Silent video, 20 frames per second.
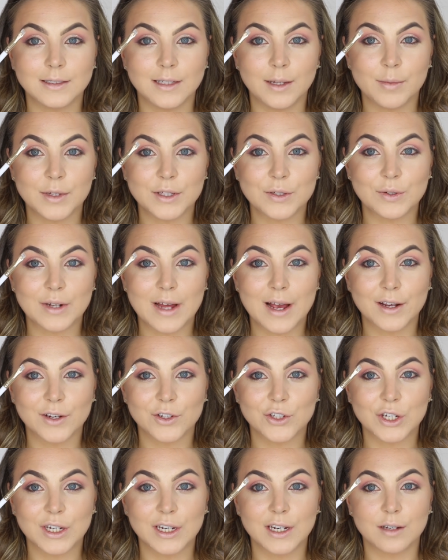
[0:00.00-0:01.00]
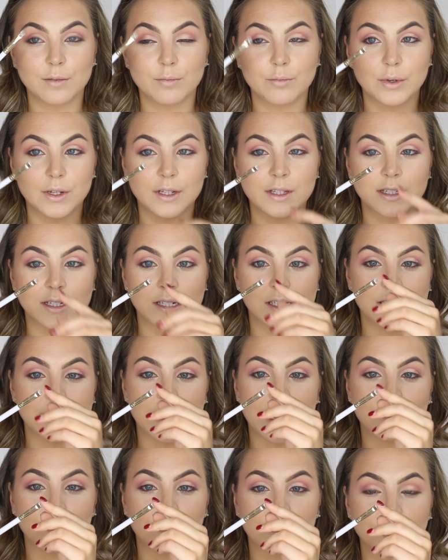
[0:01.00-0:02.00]
Ich nehme jetzt so einen angeschrägten Pinsel,
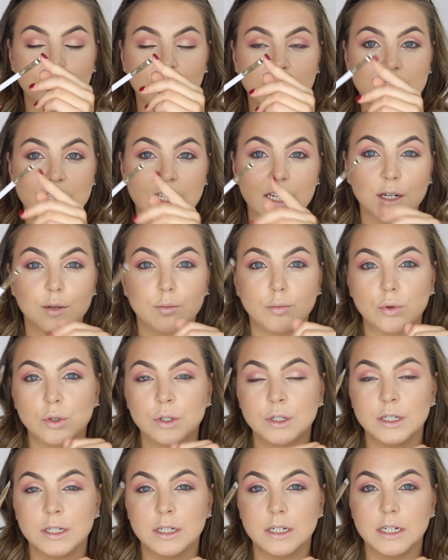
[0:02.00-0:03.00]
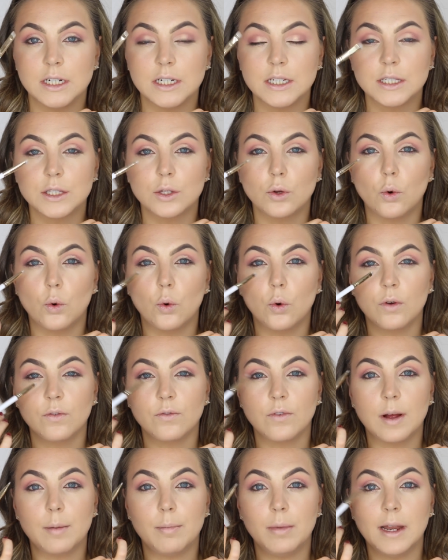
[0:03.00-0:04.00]
der etwas fester gebunden ist
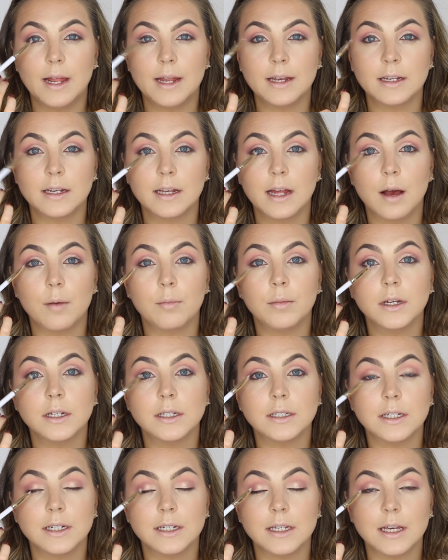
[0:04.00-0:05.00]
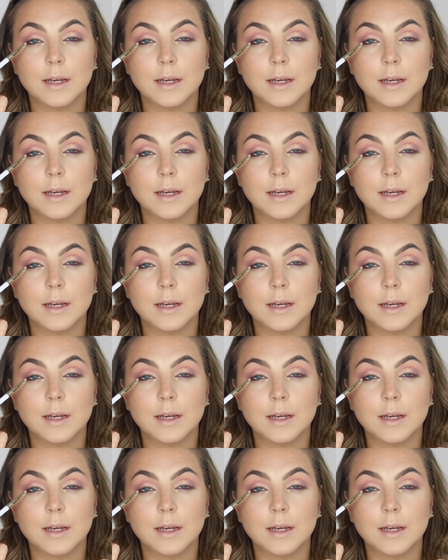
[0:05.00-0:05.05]
und verblende damit den